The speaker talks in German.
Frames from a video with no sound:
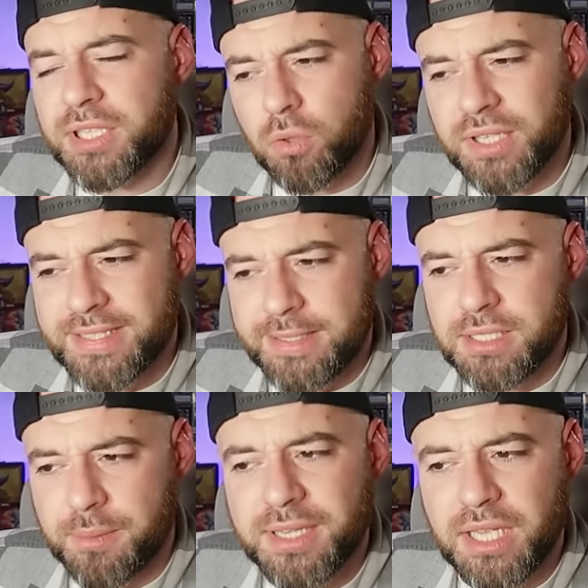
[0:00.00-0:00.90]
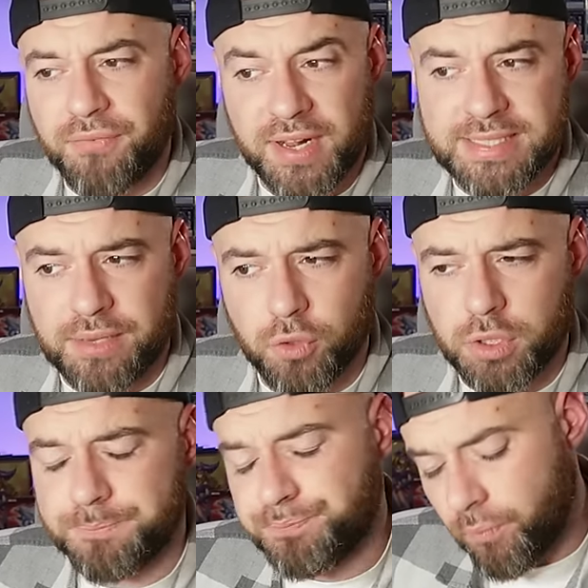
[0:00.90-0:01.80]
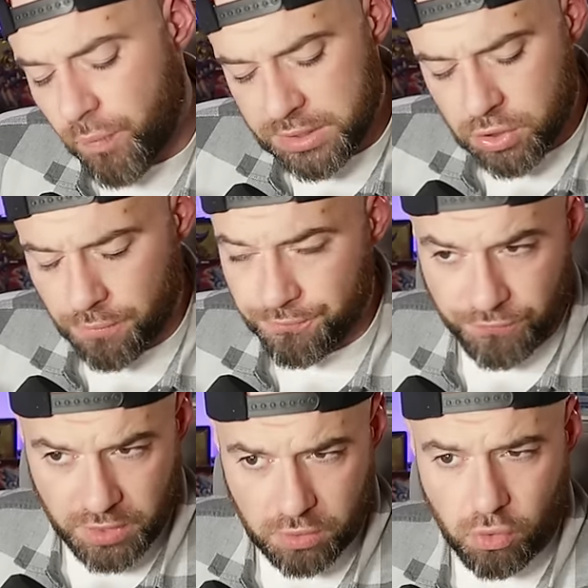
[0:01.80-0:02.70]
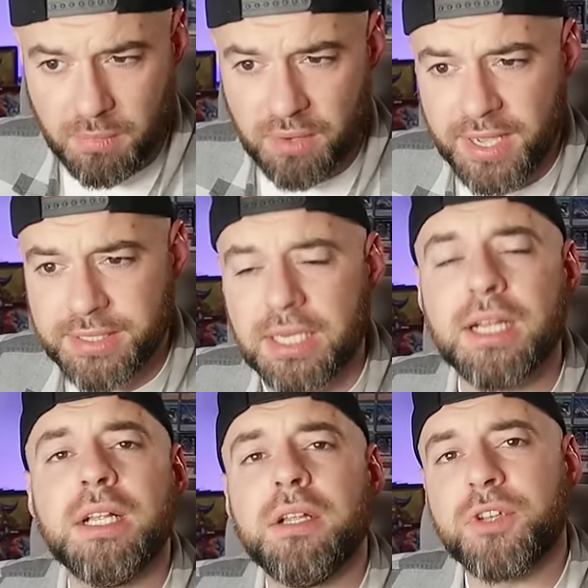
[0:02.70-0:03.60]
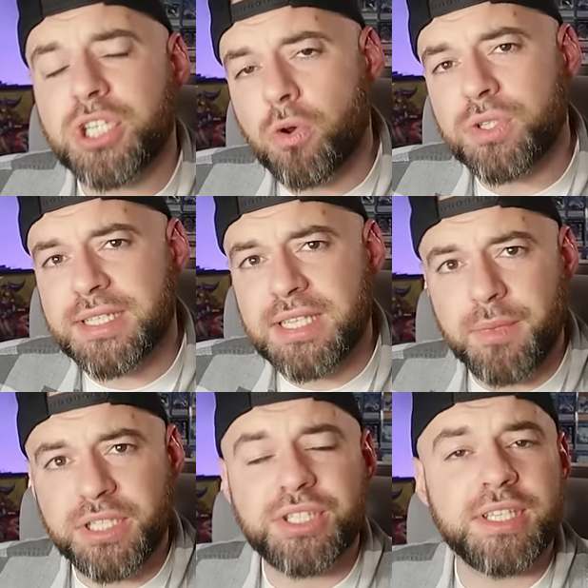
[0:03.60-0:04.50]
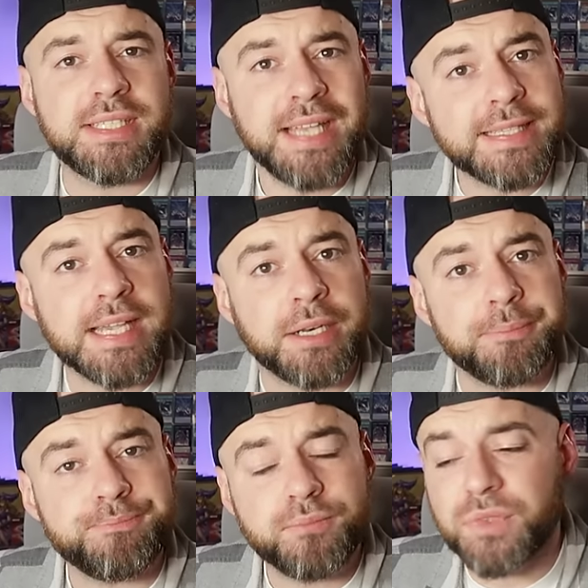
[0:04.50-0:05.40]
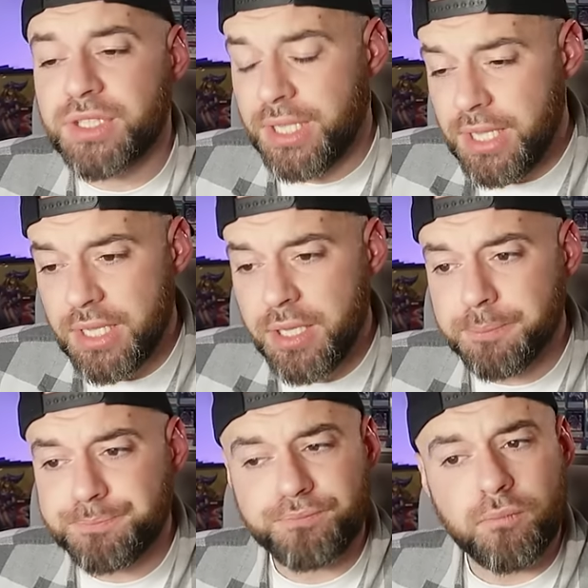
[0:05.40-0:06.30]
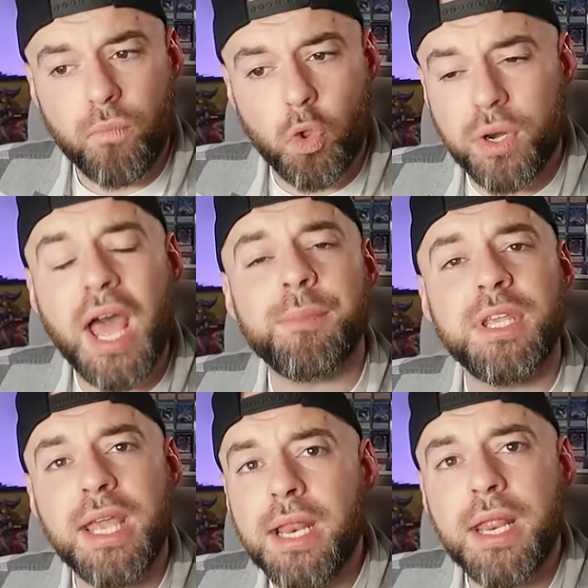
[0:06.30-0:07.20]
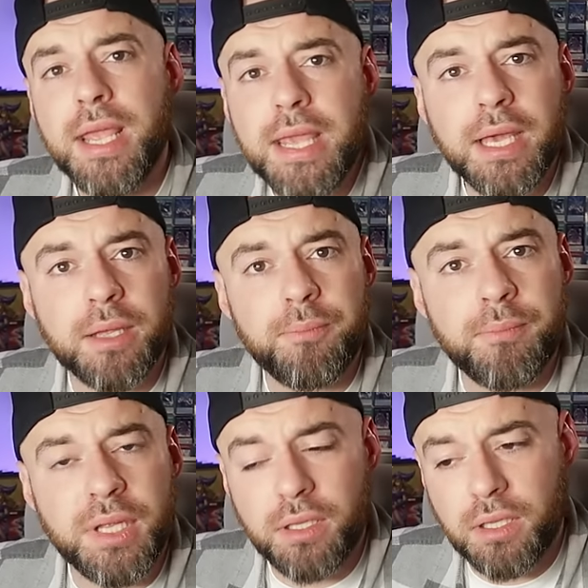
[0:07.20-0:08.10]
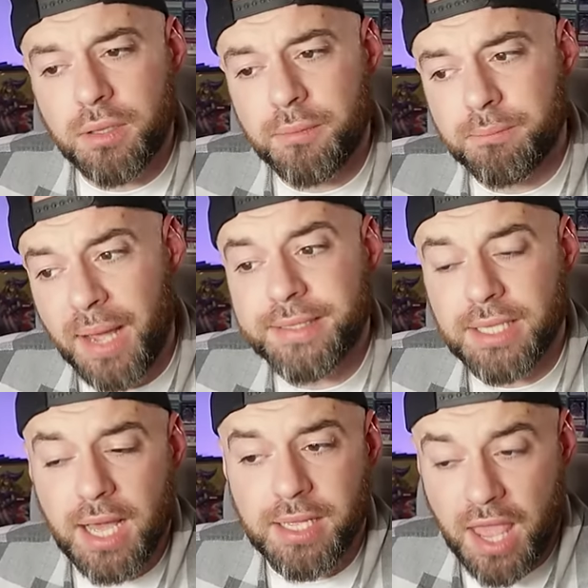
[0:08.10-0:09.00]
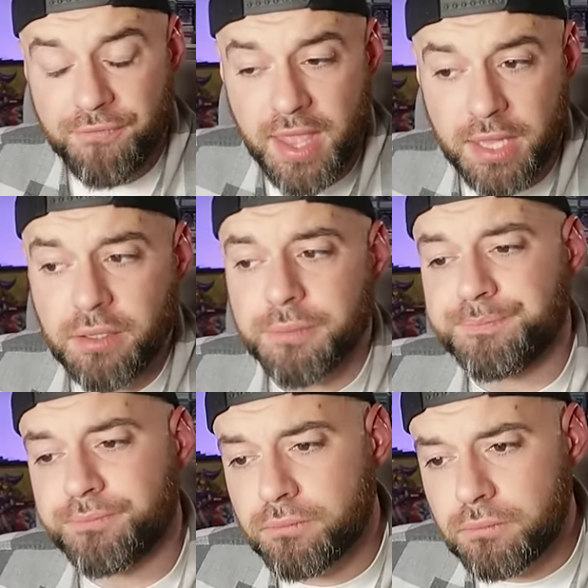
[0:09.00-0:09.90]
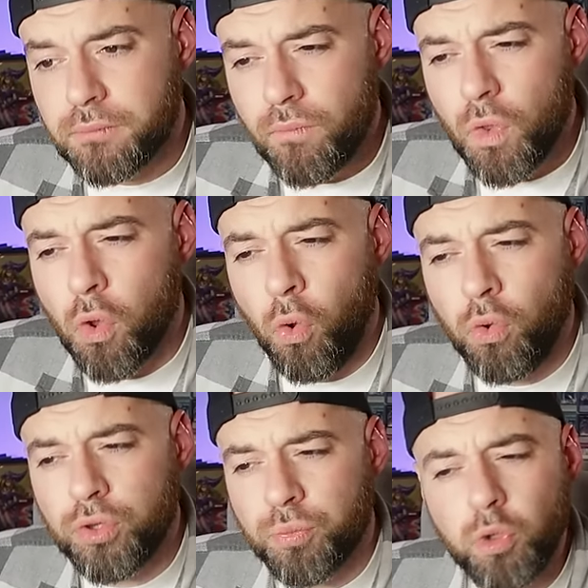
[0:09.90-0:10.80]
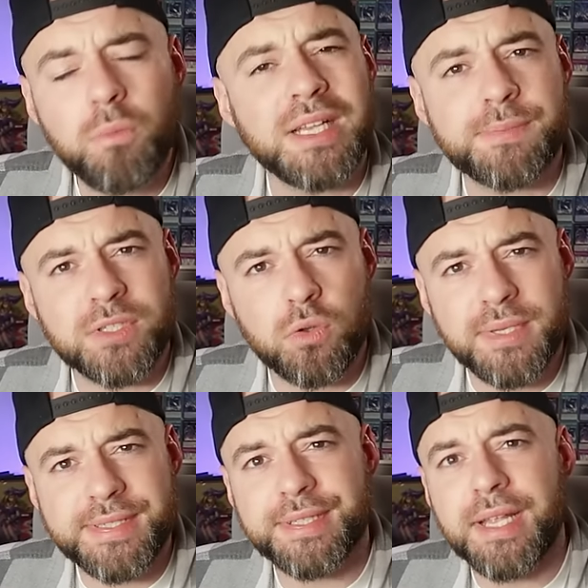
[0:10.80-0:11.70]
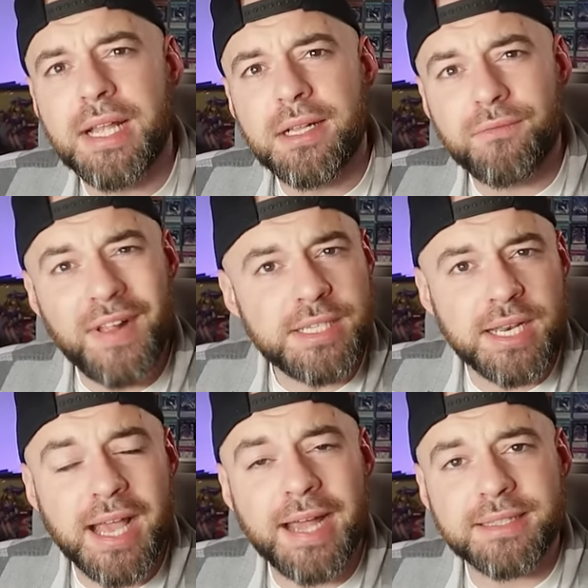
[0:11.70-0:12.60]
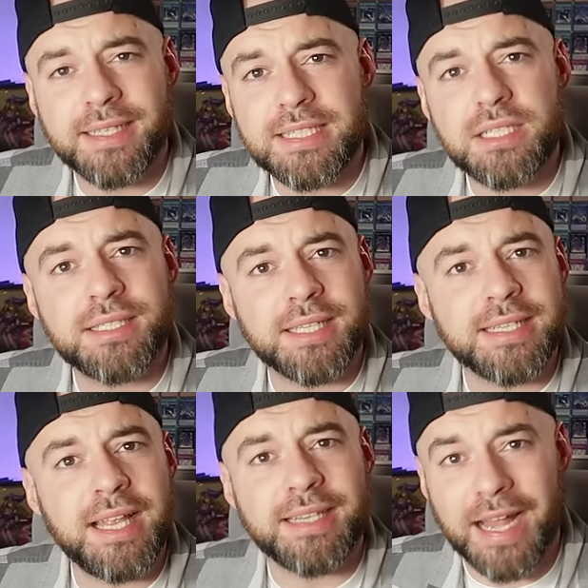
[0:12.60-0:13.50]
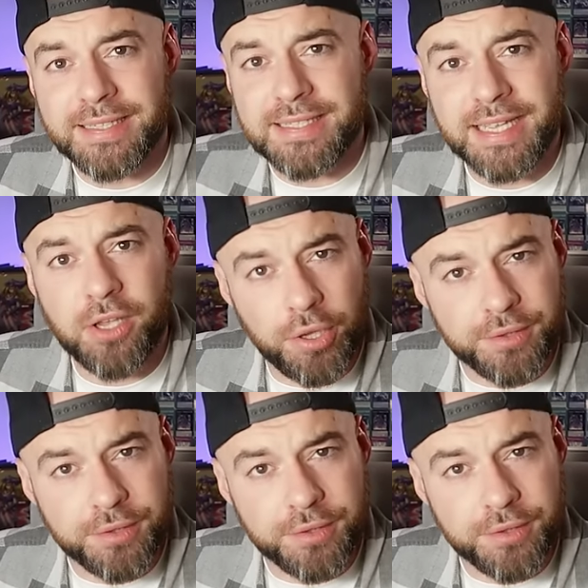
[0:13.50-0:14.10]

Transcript: ob das auch tatsächlich am Ende der Fall sein wird. So, wir gucken mal weiter. Wir schauen uns jetzt nämlich die Sets an, die Konami in ihrem ähm, Beitrag erwähnt und mutmaß mal so ein bisschen, welche der Karten tatsächlich drin enthalten sein